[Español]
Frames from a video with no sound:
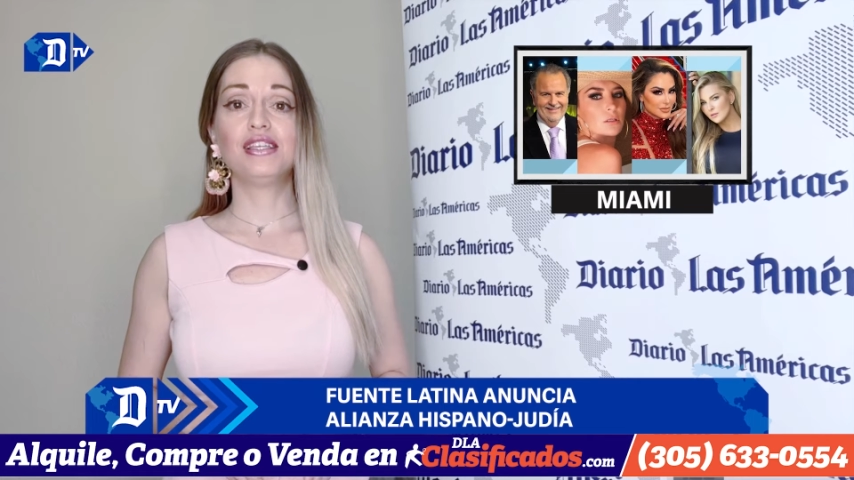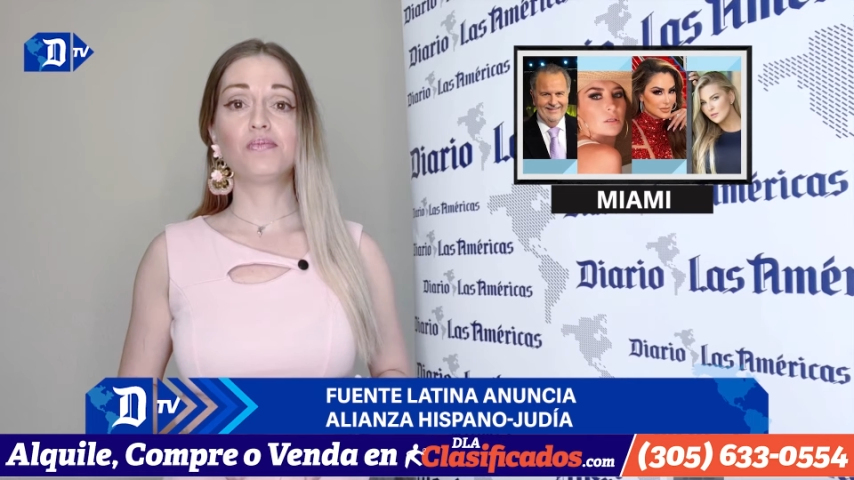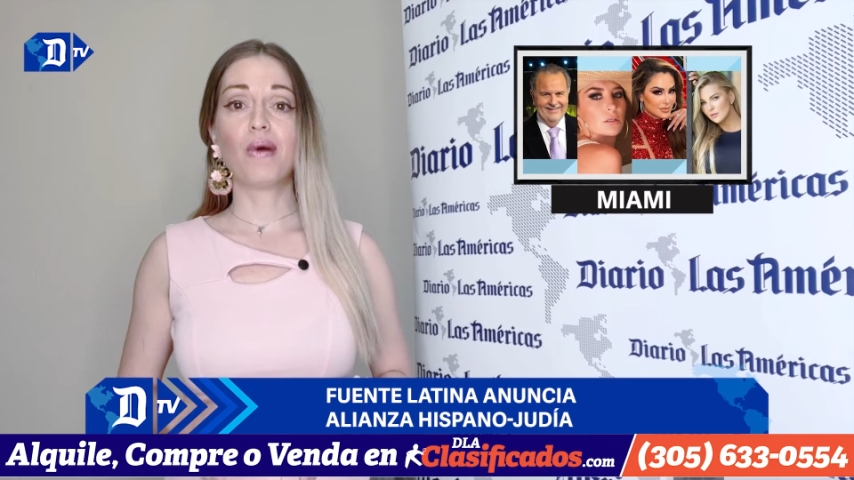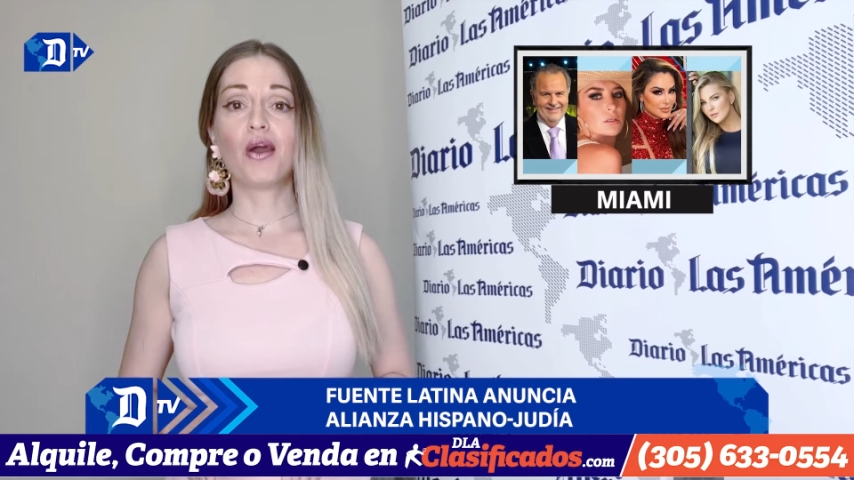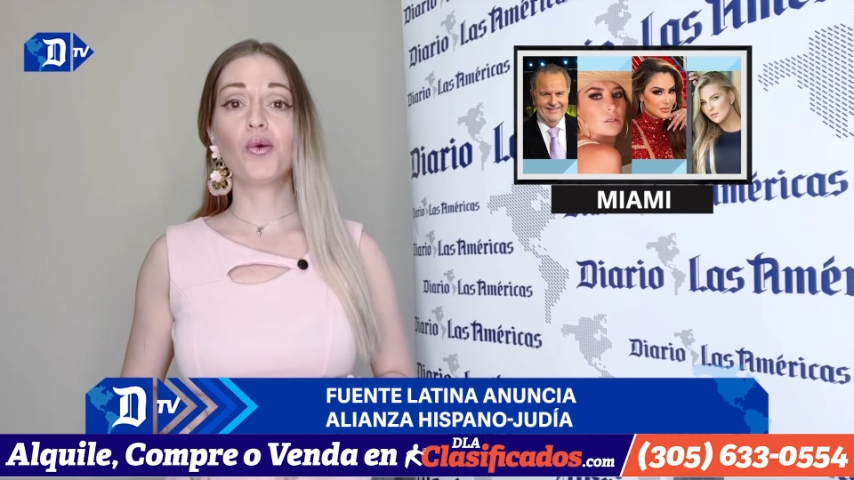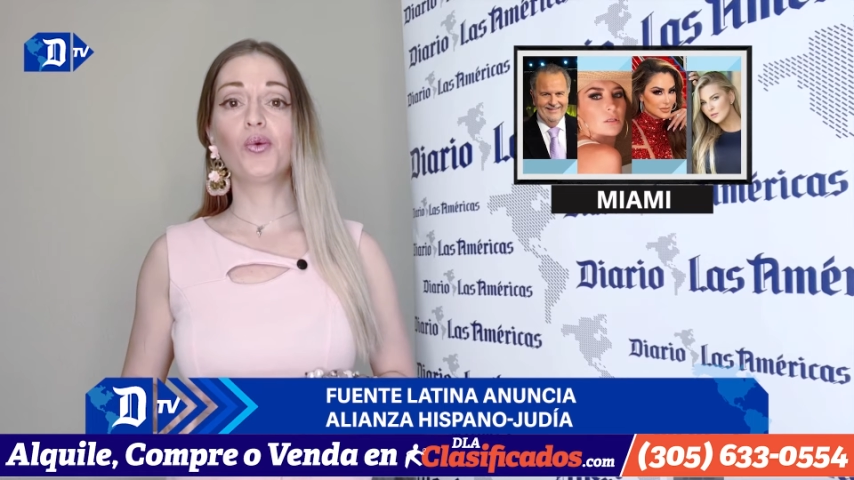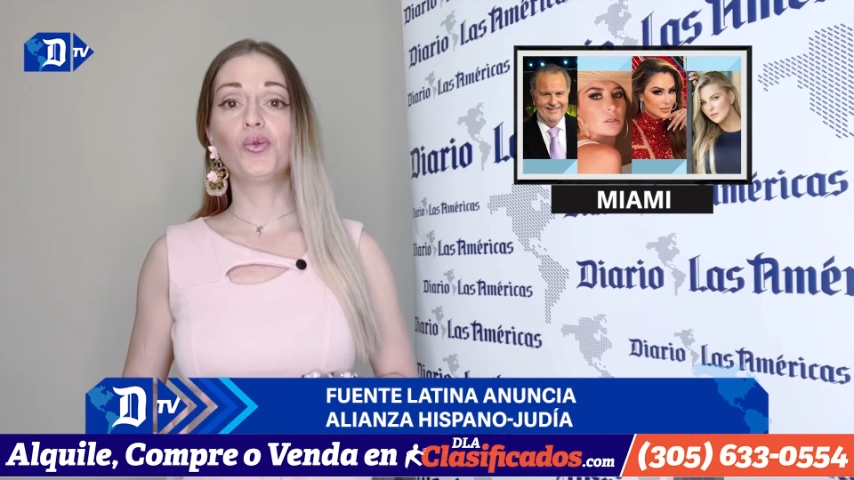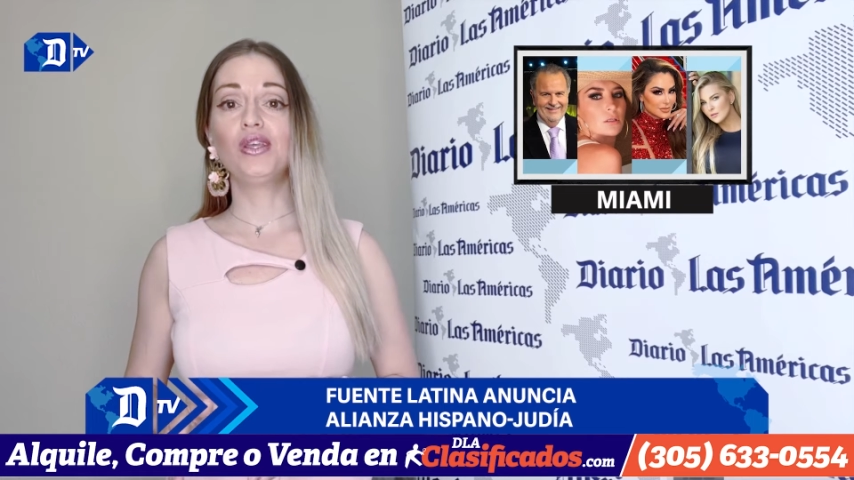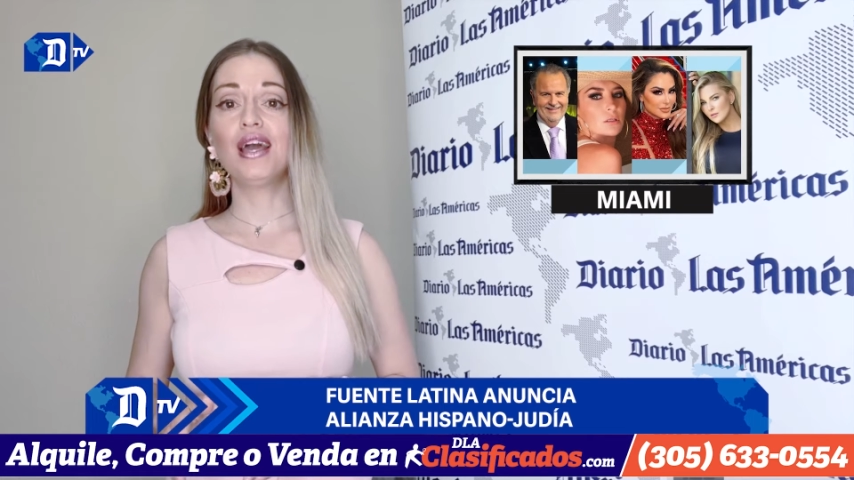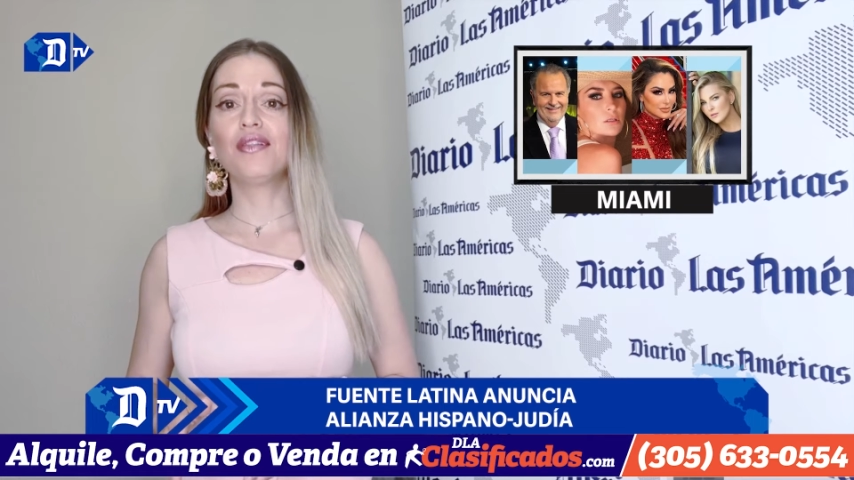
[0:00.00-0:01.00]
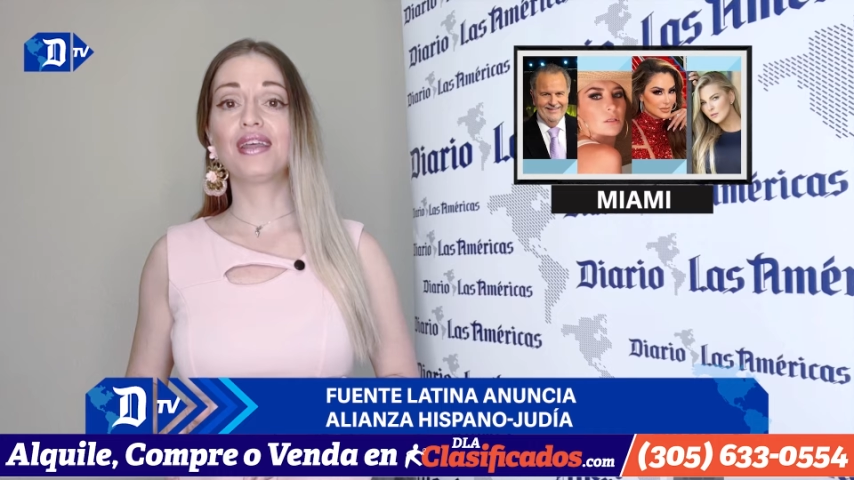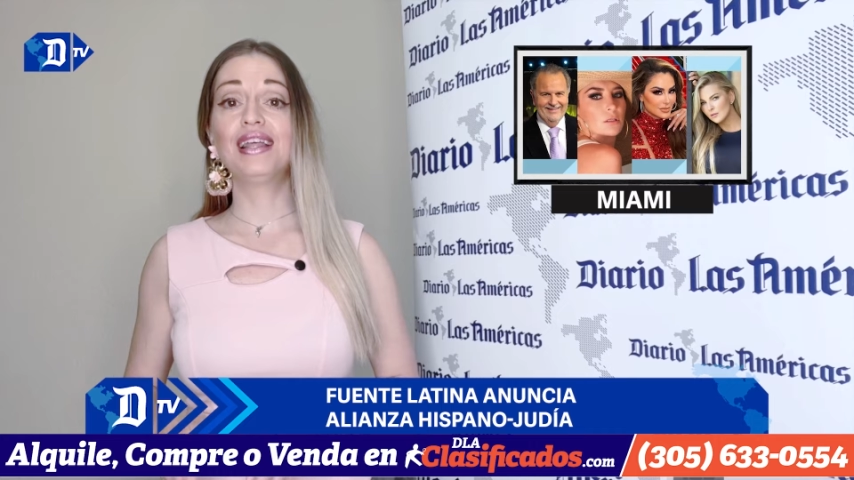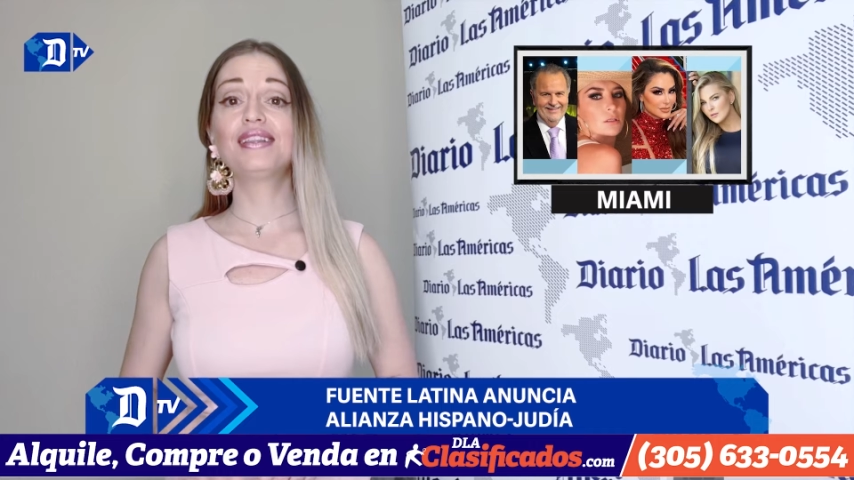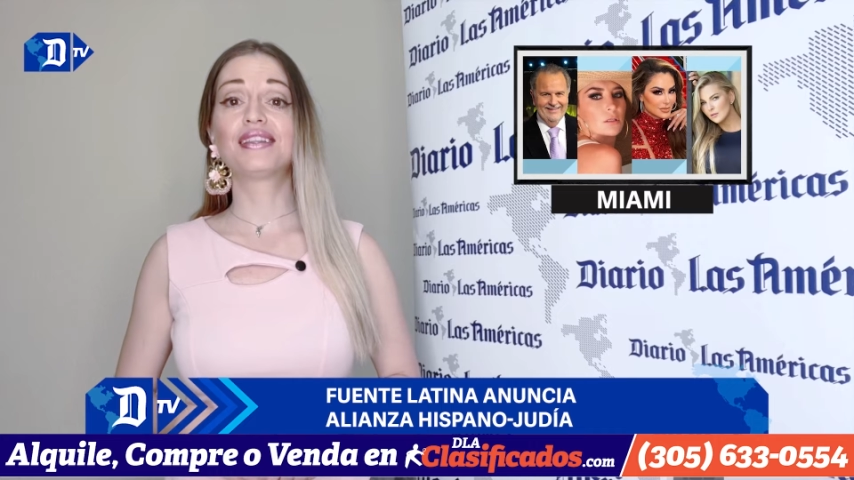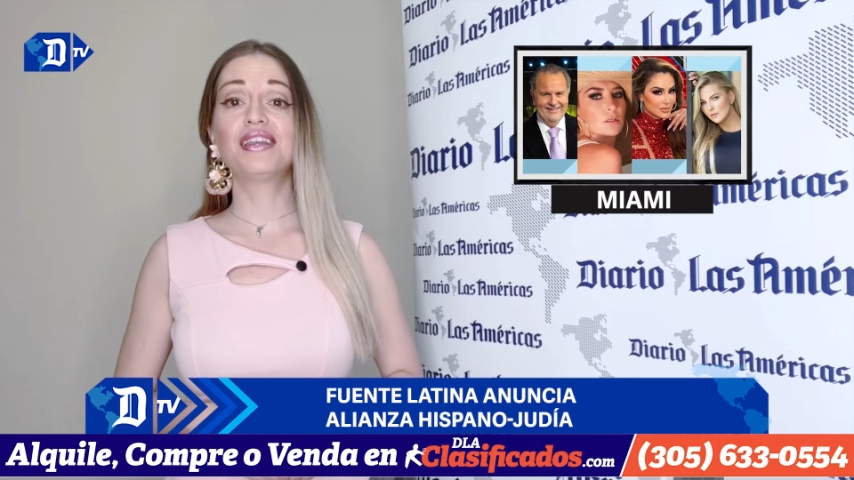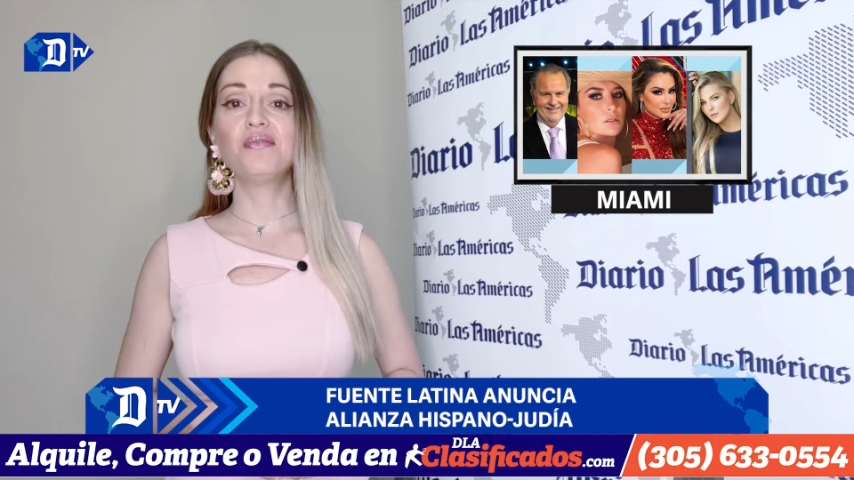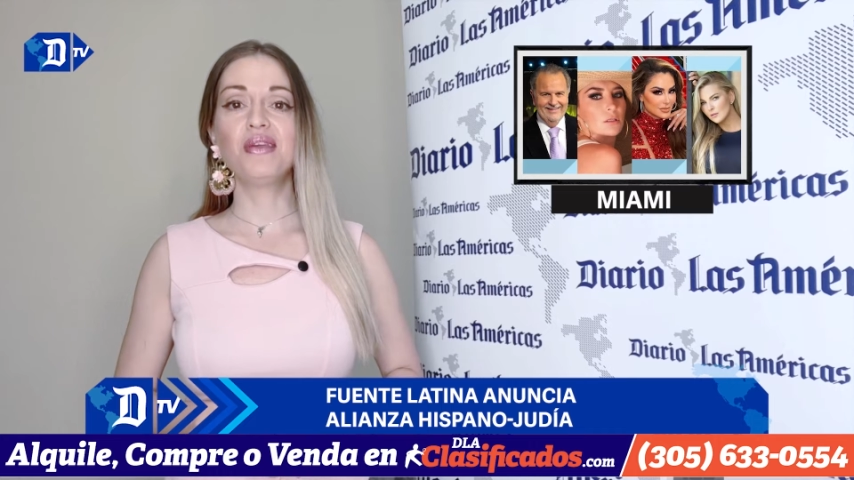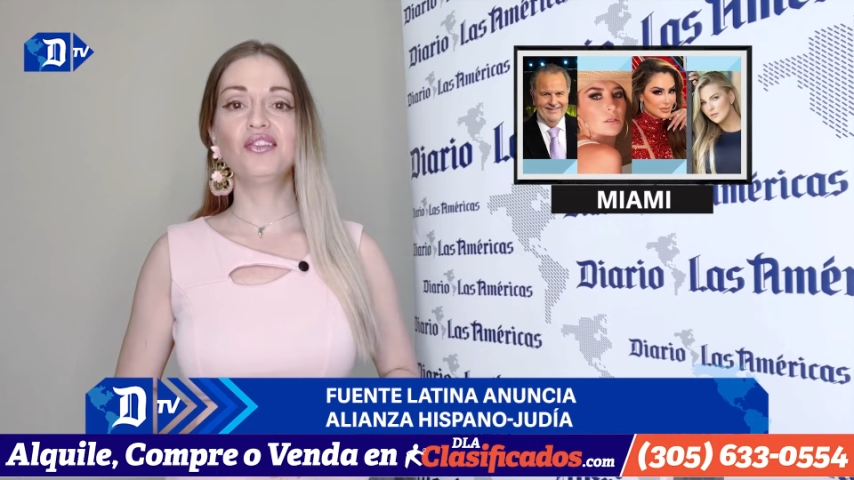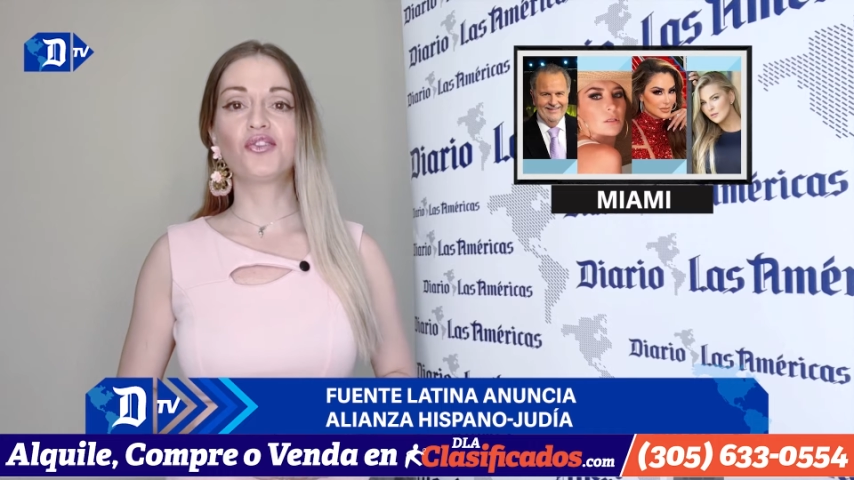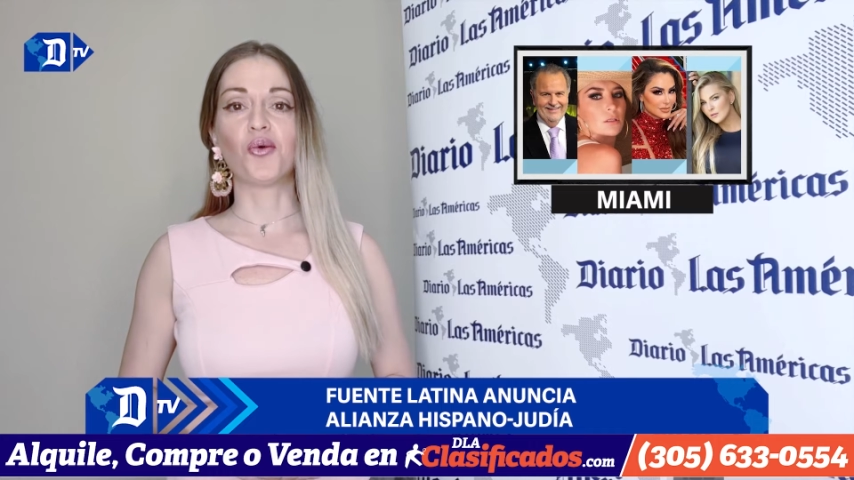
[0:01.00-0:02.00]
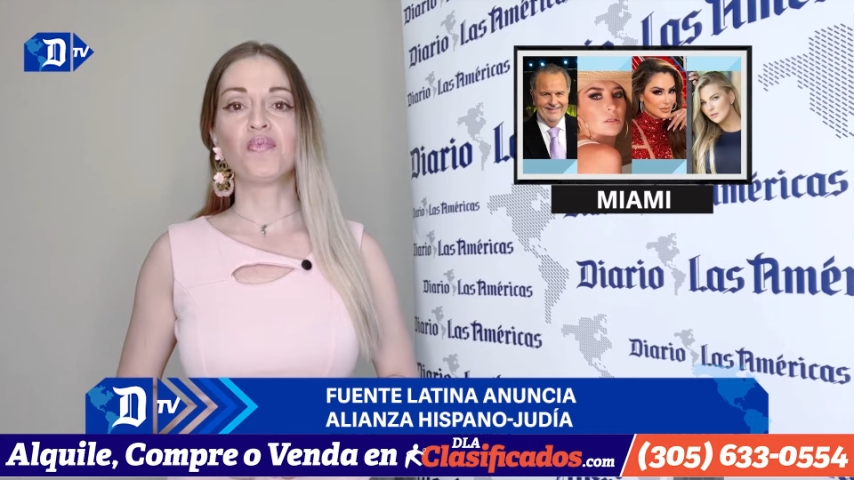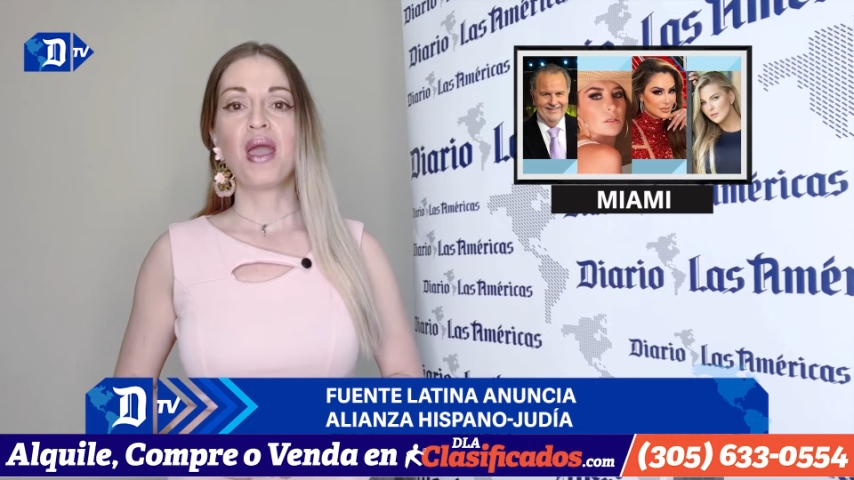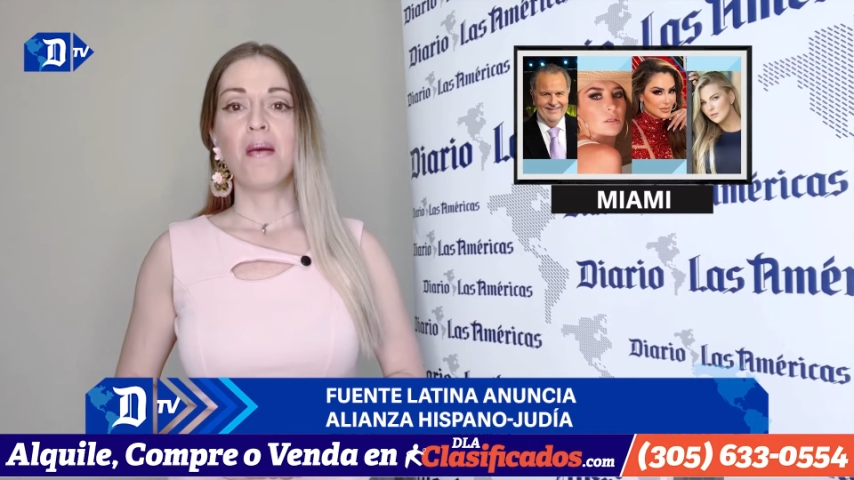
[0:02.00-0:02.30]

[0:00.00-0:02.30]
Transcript: hispano-judía del entretenimiento.